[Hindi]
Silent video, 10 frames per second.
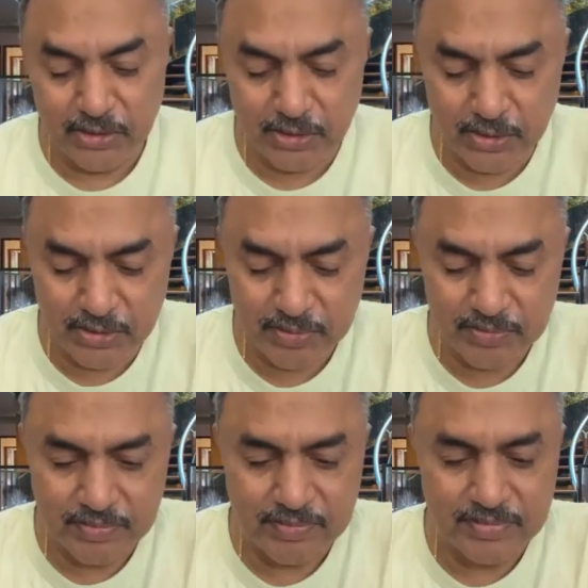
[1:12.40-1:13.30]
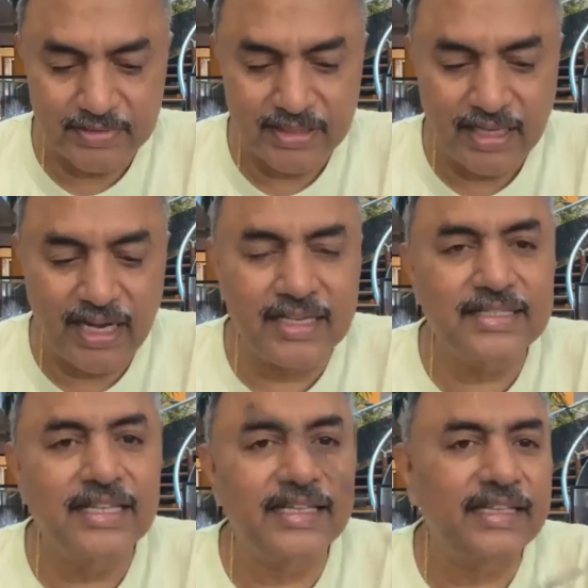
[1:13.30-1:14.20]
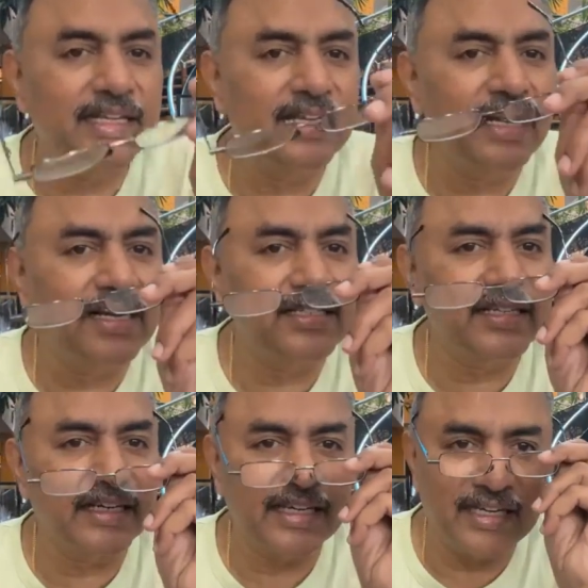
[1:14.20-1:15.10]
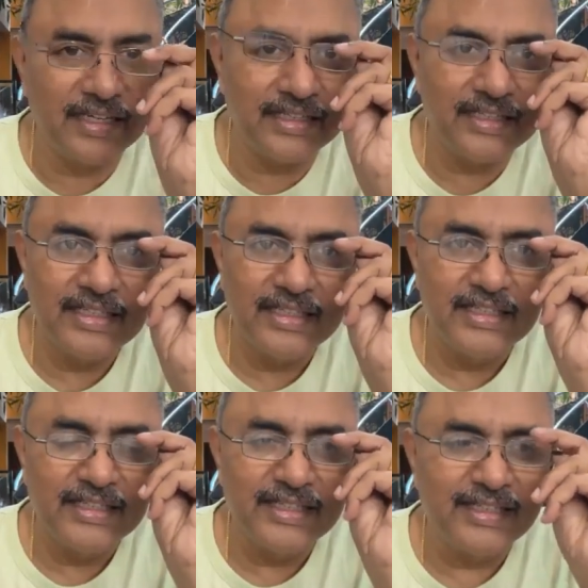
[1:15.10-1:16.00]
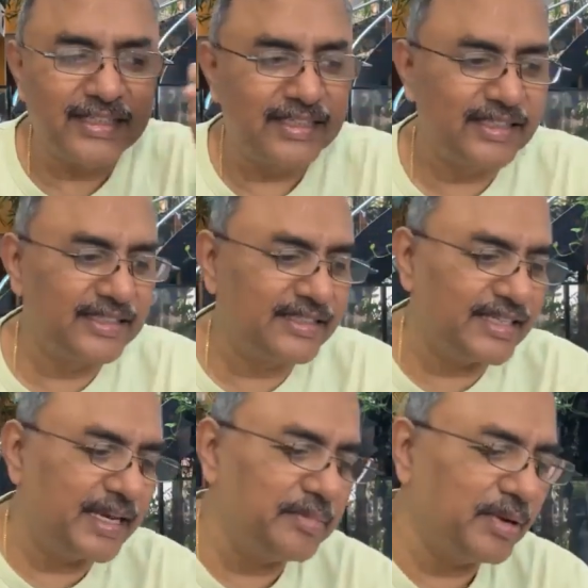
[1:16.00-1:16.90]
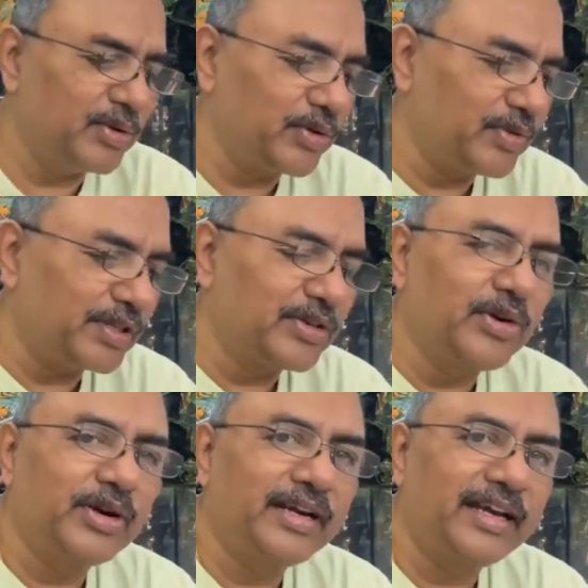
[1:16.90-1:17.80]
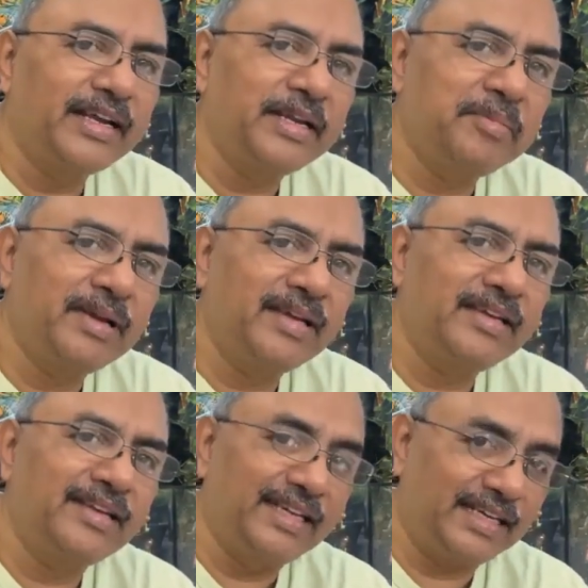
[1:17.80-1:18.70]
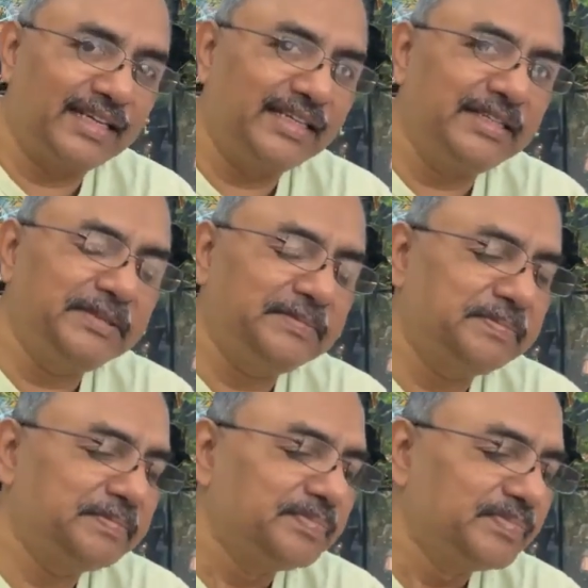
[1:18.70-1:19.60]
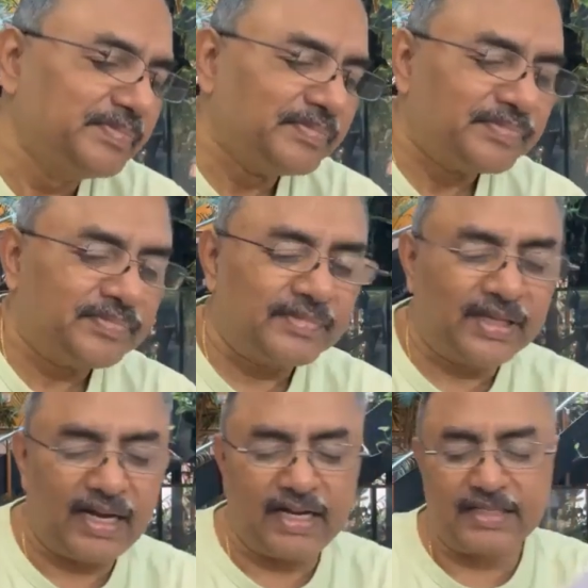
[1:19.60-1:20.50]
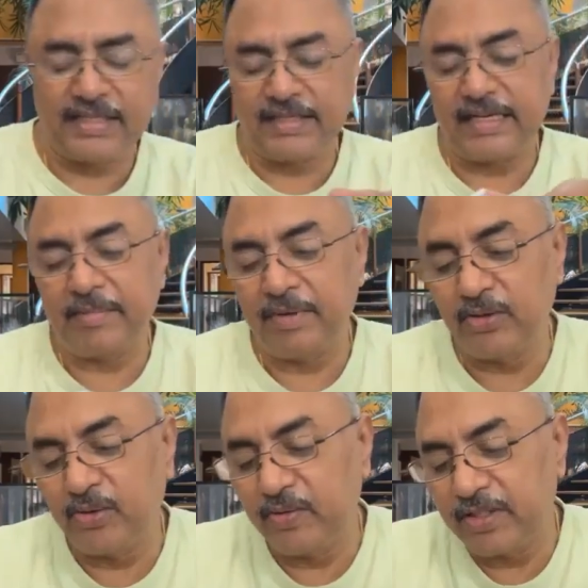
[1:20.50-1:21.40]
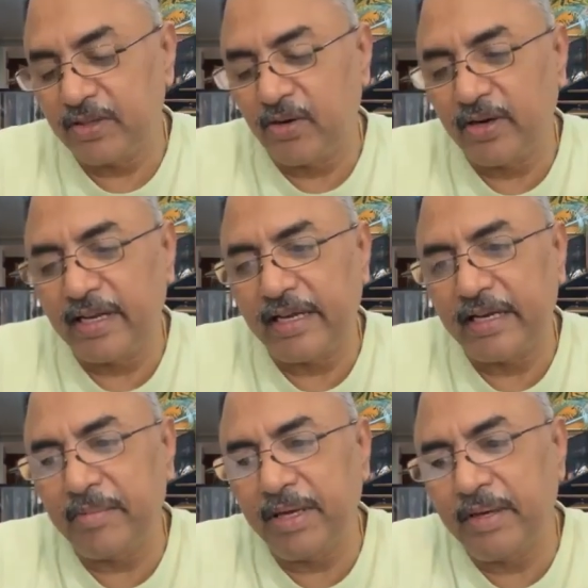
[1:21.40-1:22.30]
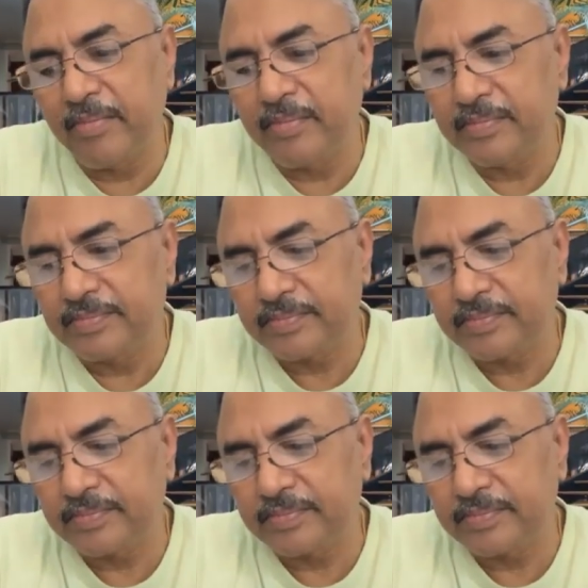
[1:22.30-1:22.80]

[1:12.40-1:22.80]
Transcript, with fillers: तो आज देखते हैं आज का क्या टाइम अलोन विद गॉड डायरी में लिखा है आज का टाइम अलोन विद गॉड डायरी में